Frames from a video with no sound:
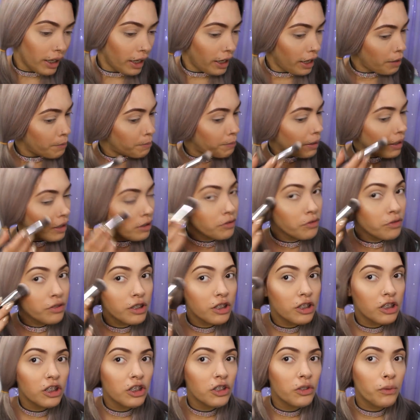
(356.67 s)
Ele é bem
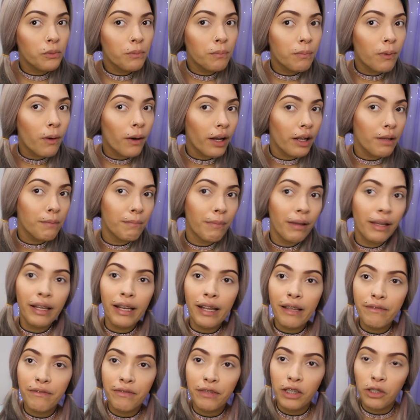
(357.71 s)
fininho, porém bem
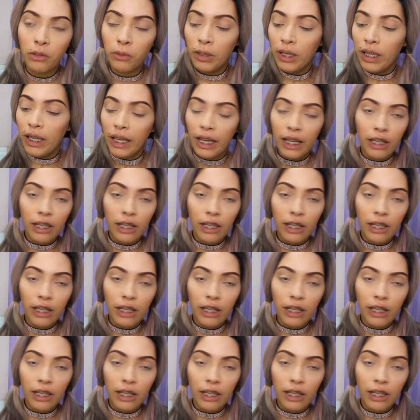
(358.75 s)
levinho.